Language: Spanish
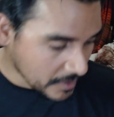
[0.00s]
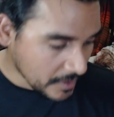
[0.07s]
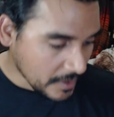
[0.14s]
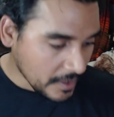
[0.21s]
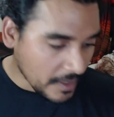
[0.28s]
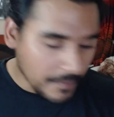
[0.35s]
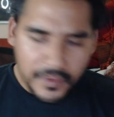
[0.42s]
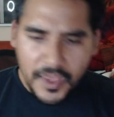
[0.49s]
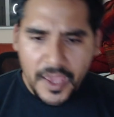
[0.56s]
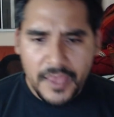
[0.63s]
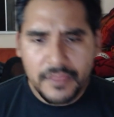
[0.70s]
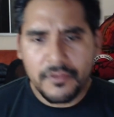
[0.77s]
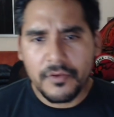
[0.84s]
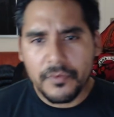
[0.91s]
Y pues
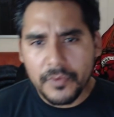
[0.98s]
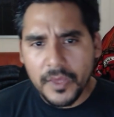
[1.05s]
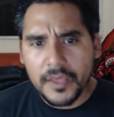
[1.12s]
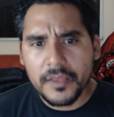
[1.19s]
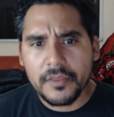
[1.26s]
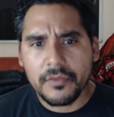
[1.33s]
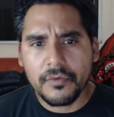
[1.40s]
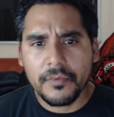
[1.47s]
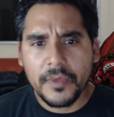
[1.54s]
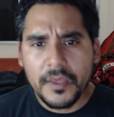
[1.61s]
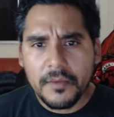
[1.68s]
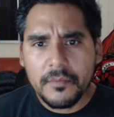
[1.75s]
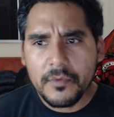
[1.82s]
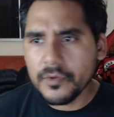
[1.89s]
ya estoy, ahí
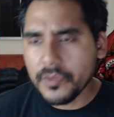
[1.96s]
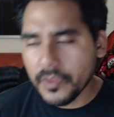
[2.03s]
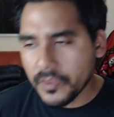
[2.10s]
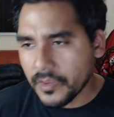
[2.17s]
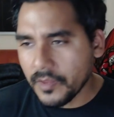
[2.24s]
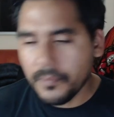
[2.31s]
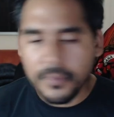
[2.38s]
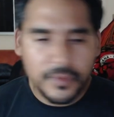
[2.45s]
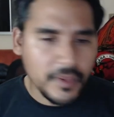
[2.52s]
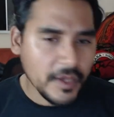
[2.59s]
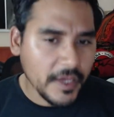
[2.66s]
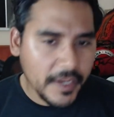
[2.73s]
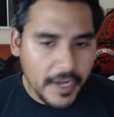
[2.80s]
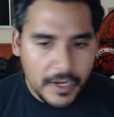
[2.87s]
estuvimos, este, pues
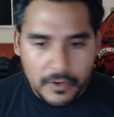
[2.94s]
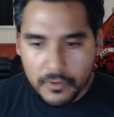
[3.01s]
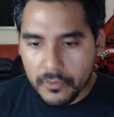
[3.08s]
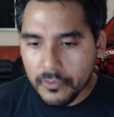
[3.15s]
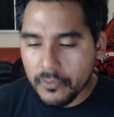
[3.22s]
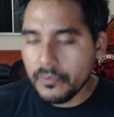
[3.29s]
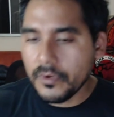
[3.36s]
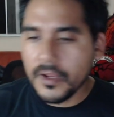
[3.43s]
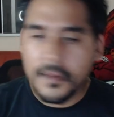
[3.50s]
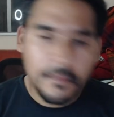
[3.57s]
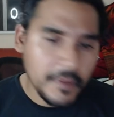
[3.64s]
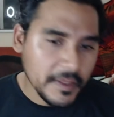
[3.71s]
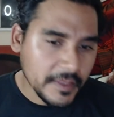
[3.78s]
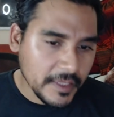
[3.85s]
agarrando
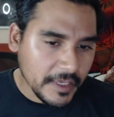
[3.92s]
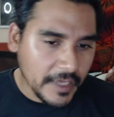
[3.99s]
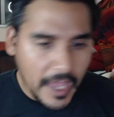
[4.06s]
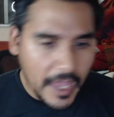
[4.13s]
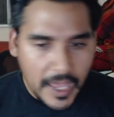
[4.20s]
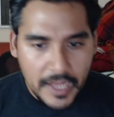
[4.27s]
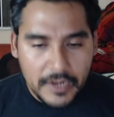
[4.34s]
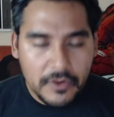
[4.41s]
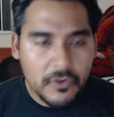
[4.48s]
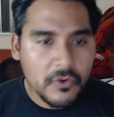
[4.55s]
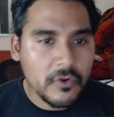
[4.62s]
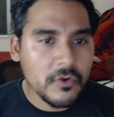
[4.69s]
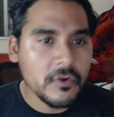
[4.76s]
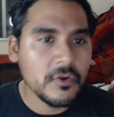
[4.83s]
cura,
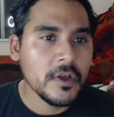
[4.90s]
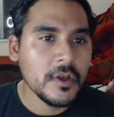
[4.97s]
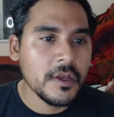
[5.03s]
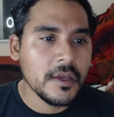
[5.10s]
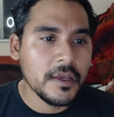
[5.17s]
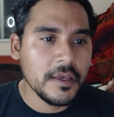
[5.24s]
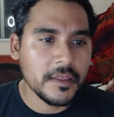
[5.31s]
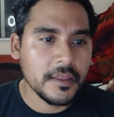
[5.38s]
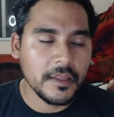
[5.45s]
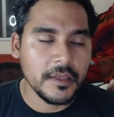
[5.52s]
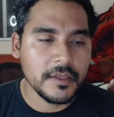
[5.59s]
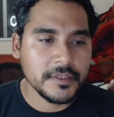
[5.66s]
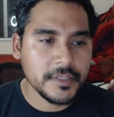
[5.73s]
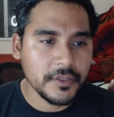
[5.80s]
platicando,
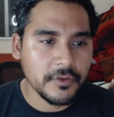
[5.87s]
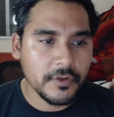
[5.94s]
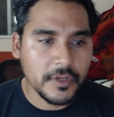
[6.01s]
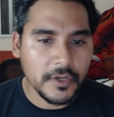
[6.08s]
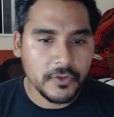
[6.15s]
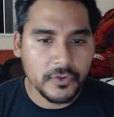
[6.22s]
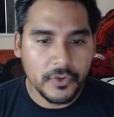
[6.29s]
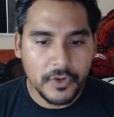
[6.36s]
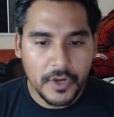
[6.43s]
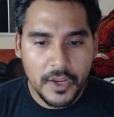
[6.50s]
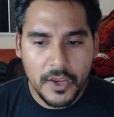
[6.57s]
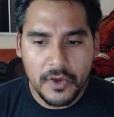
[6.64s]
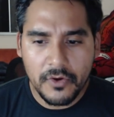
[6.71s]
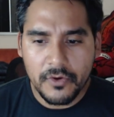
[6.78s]
este, echando el
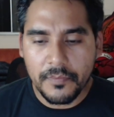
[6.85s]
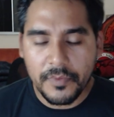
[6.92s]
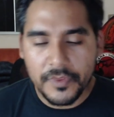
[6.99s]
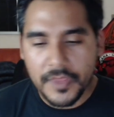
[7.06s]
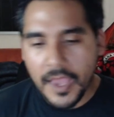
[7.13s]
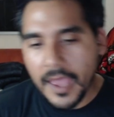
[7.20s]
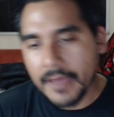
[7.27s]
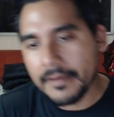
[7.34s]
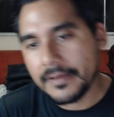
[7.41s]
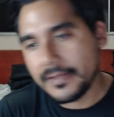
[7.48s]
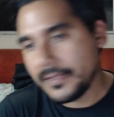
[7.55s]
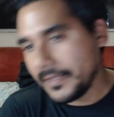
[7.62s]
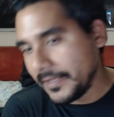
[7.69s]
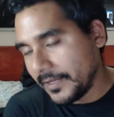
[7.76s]
cotorreo, y pues ya,
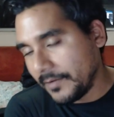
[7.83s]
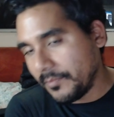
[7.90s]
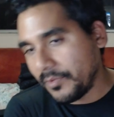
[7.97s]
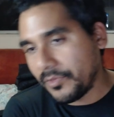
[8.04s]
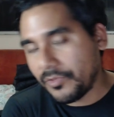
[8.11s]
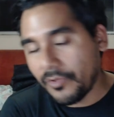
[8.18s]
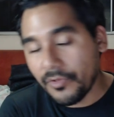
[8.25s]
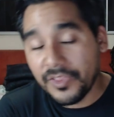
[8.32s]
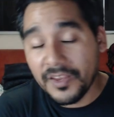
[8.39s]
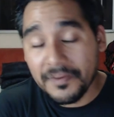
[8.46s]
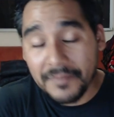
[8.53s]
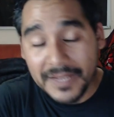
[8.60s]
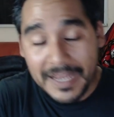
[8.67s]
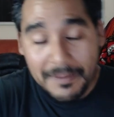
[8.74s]
todos
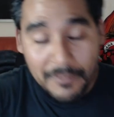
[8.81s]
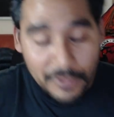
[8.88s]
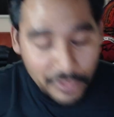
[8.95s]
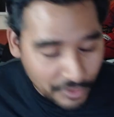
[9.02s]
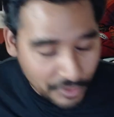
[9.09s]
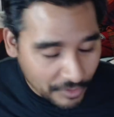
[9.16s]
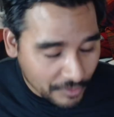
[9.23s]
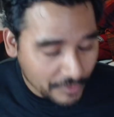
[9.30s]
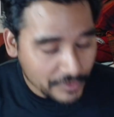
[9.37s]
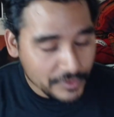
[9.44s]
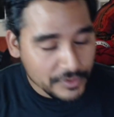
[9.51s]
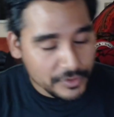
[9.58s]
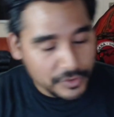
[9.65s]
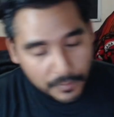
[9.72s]
terminamos
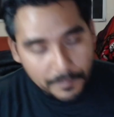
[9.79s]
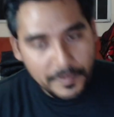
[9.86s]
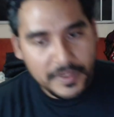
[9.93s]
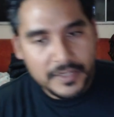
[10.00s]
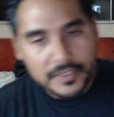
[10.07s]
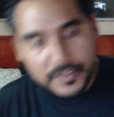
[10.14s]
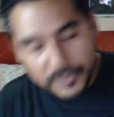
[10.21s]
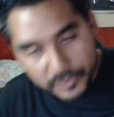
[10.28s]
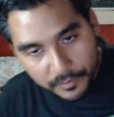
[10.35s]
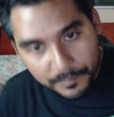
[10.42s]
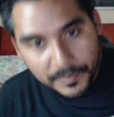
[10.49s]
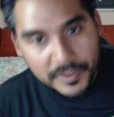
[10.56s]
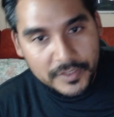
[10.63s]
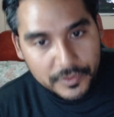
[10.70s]
súper,
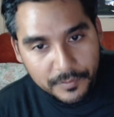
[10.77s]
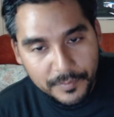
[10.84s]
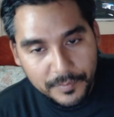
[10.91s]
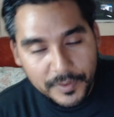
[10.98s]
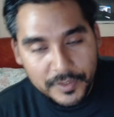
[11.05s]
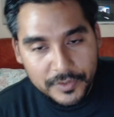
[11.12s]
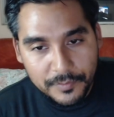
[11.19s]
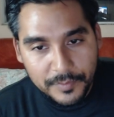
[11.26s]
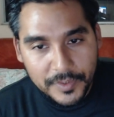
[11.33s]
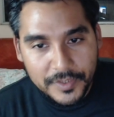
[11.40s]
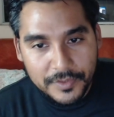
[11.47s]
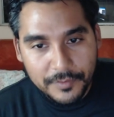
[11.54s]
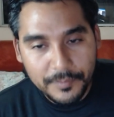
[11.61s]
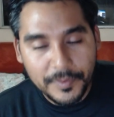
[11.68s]
súper, súper,
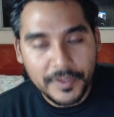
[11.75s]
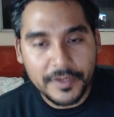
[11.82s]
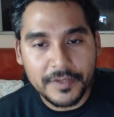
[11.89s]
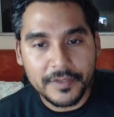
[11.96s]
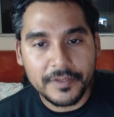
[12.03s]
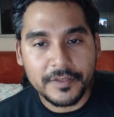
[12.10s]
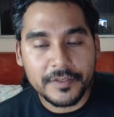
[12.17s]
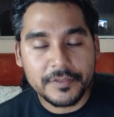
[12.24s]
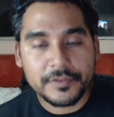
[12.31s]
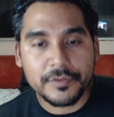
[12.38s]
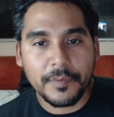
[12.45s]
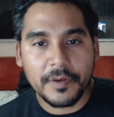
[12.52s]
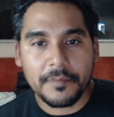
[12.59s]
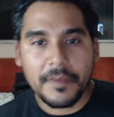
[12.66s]
súper, súper,
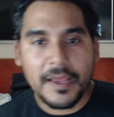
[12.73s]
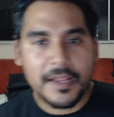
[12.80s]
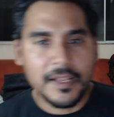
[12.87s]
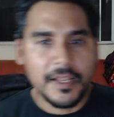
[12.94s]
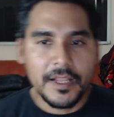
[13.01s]
súper mal.